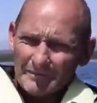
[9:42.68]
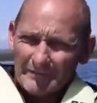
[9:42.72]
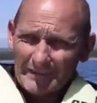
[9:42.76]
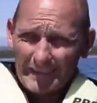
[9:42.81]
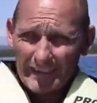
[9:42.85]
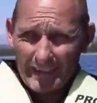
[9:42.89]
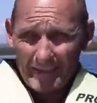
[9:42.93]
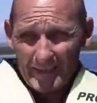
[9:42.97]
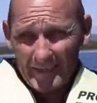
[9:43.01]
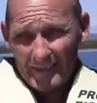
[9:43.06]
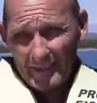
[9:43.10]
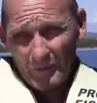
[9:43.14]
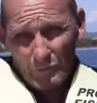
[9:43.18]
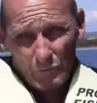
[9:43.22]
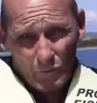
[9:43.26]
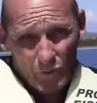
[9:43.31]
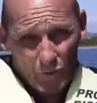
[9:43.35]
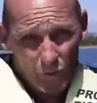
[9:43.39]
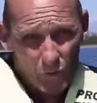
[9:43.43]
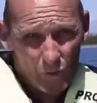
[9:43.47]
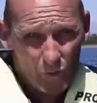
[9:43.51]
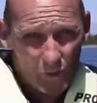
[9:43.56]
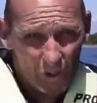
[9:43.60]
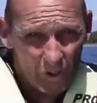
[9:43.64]
que era un
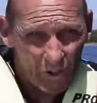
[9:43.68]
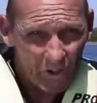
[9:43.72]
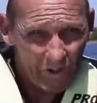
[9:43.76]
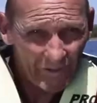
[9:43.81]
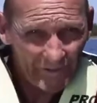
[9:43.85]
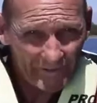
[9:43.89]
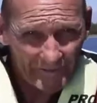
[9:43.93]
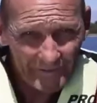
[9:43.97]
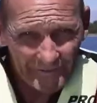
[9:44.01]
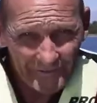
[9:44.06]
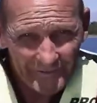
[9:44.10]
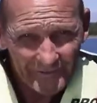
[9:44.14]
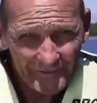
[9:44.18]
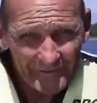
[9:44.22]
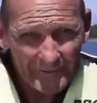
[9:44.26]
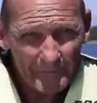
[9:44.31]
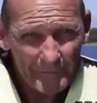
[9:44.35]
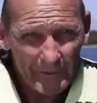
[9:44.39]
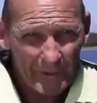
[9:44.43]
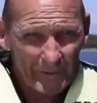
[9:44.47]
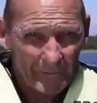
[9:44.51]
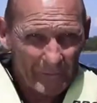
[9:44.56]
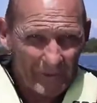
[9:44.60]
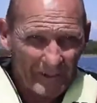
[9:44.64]
lujo,
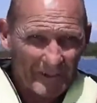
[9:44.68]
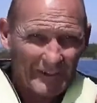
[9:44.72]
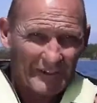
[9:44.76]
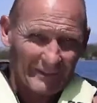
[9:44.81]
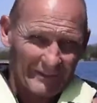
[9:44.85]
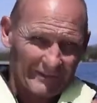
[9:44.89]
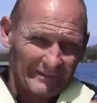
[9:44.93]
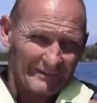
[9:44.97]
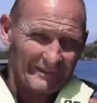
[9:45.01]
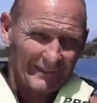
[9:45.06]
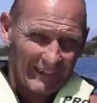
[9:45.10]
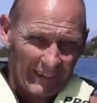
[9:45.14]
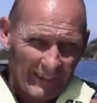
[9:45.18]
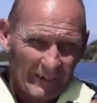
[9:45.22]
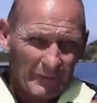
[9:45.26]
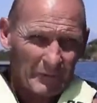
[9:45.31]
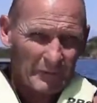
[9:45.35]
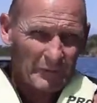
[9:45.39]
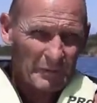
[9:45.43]
pero bueno, era un